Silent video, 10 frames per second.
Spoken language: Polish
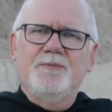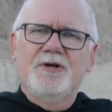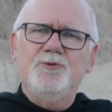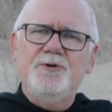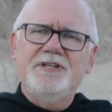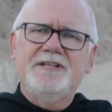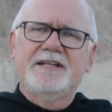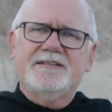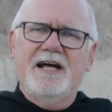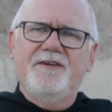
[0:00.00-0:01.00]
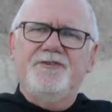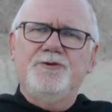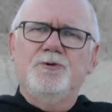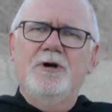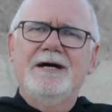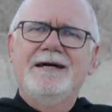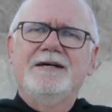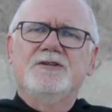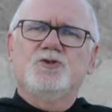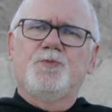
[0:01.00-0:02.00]
Beduin natrafił
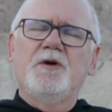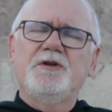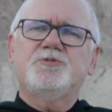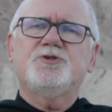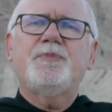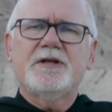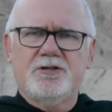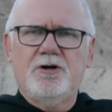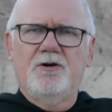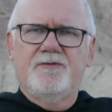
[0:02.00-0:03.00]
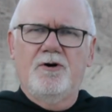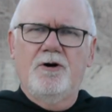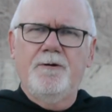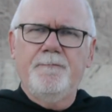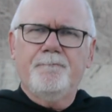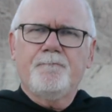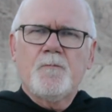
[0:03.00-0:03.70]
zupełnie przypadkowo